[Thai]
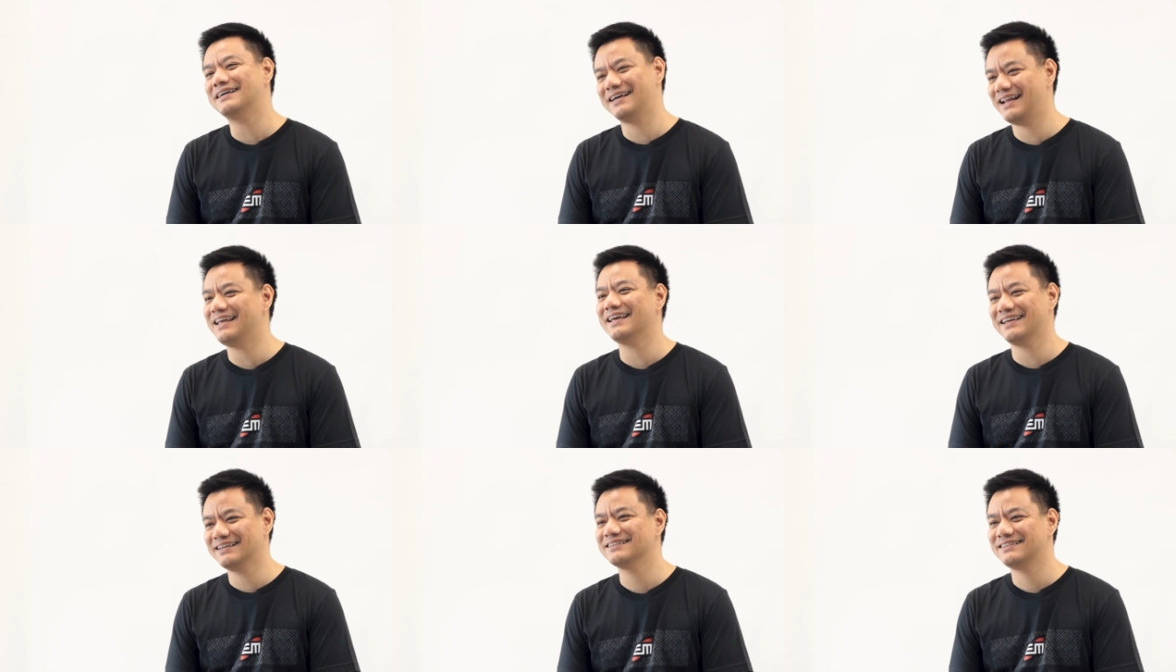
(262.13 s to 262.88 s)
อะๆอะไร
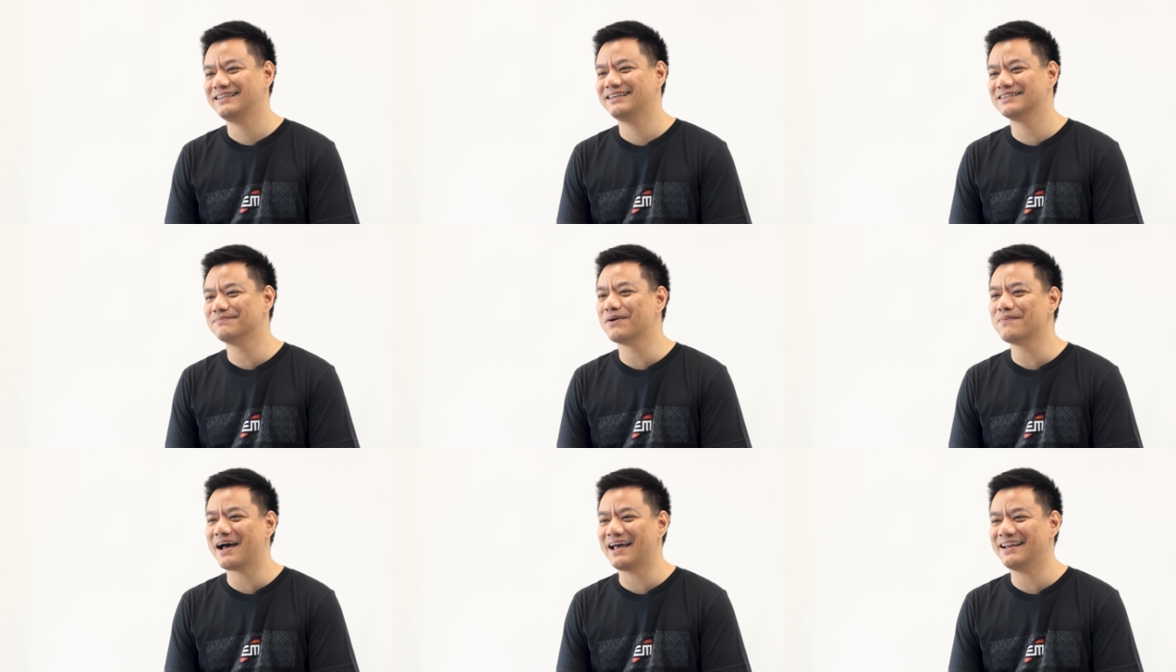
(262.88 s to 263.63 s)
เงี้ยนี่คือ
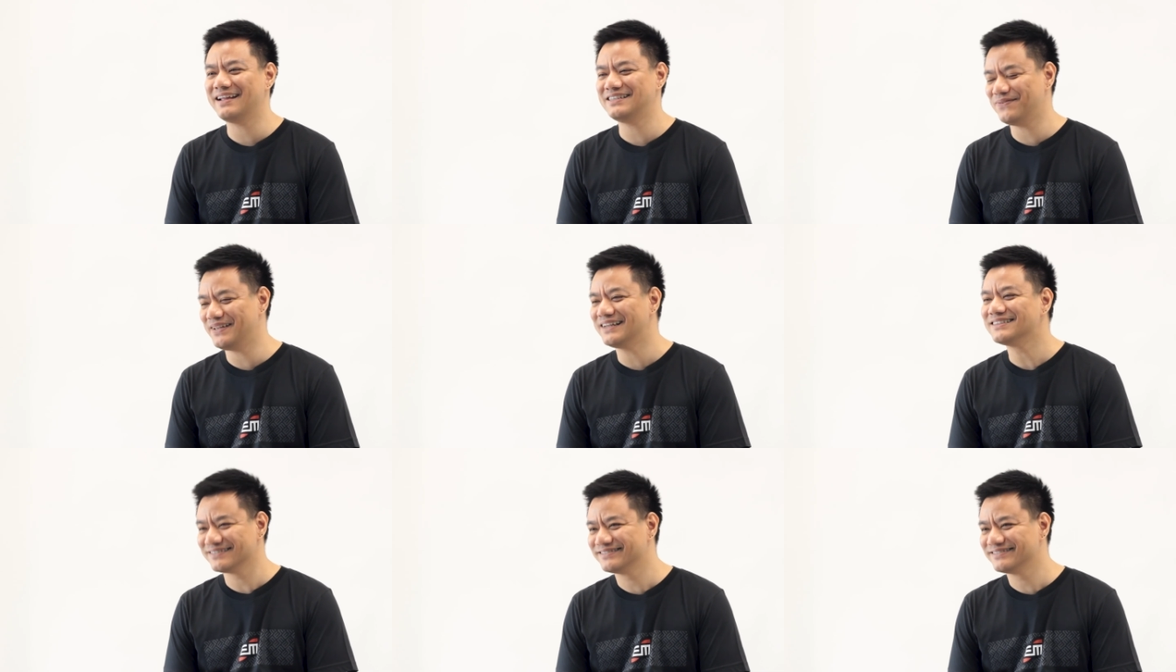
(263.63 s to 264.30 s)
เป้าหมายในชีวิต